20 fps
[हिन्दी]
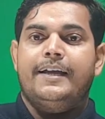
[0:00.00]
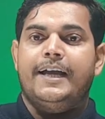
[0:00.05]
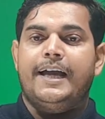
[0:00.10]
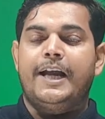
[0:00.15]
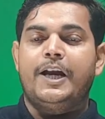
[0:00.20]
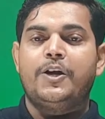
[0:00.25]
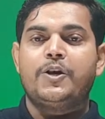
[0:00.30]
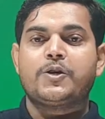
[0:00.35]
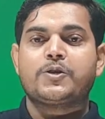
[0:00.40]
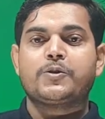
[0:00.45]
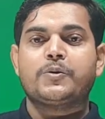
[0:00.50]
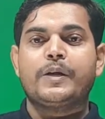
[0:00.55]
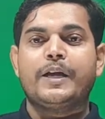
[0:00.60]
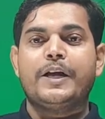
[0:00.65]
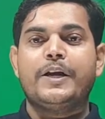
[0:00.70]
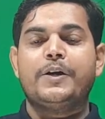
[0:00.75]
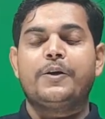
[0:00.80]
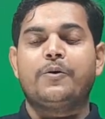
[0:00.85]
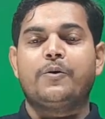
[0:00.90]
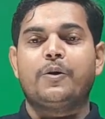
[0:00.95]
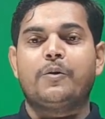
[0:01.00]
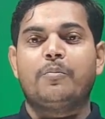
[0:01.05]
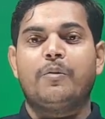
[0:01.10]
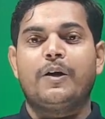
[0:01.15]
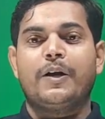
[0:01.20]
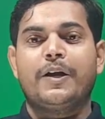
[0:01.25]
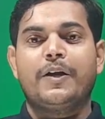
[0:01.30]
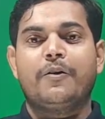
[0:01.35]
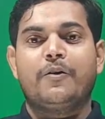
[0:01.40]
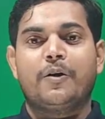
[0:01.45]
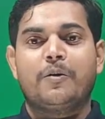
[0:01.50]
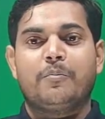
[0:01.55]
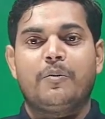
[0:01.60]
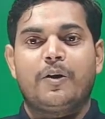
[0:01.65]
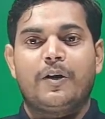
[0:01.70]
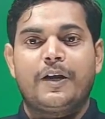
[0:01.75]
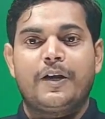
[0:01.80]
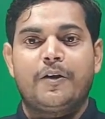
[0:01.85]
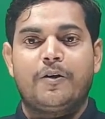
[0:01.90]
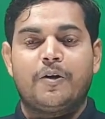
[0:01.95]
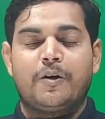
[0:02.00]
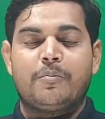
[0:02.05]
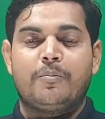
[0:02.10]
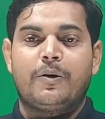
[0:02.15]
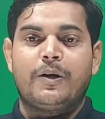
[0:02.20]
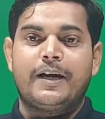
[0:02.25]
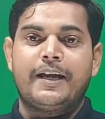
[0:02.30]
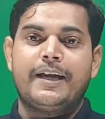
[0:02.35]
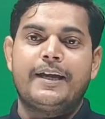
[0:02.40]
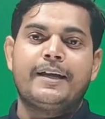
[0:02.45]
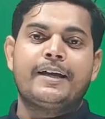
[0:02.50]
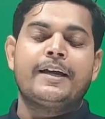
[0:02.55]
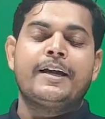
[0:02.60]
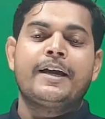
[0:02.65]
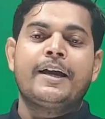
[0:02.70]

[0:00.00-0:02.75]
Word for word: हेलो स्टूडेंट गुड मॉर्निंग गुड मॉर्निंग गुड मॉर्निंग